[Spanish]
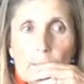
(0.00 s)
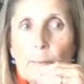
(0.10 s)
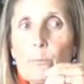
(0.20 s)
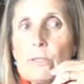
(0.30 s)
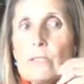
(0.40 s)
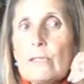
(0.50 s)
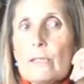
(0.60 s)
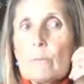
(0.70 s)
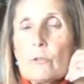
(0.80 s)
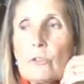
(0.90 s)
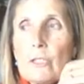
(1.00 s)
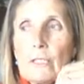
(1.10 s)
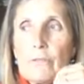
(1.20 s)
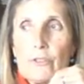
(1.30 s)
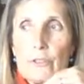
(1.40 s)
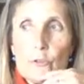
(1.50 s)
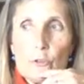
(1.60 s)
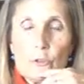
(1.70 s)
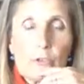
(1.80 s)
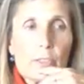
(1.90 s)
Sí, después hay cambios en las
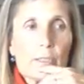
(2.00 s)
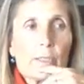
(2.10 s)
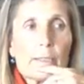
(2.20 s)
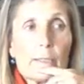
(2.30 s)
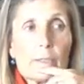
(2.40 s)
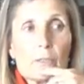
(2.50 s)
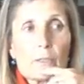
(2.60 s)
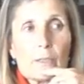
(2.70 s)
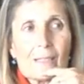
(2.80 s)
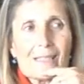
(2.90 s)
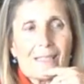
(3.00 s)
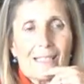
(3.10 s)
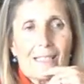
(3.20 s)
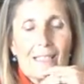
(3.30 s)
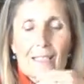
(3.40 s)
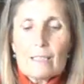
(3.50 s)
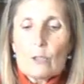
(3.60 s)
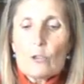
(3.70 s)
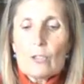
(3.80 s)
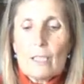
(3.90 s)
definiciones. En realidad,
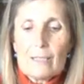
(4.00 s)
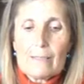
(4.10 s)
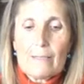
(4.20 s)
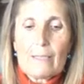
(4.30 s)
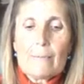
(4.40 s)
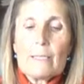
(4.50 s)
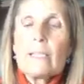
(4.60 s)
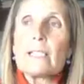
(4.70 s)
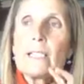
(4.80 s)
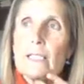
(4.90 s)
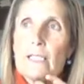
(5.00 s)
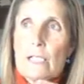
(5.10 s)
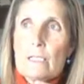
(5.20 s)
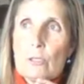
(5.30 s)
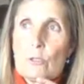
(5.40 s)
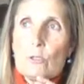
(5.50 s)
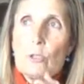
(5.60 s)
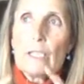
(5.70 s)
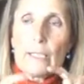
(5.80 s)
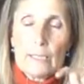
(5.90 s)
casi todas las herramientas,
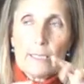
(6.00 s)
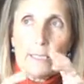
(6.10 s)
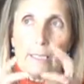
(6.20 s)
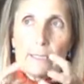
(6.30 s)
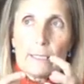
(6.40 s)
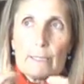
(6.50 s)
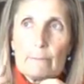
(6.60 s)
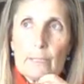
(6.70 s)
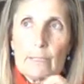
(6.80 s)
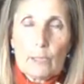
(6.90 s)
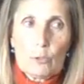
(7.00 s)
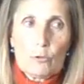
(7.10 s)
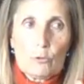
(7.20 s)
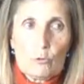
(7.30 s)
no las reglas, las herramientas que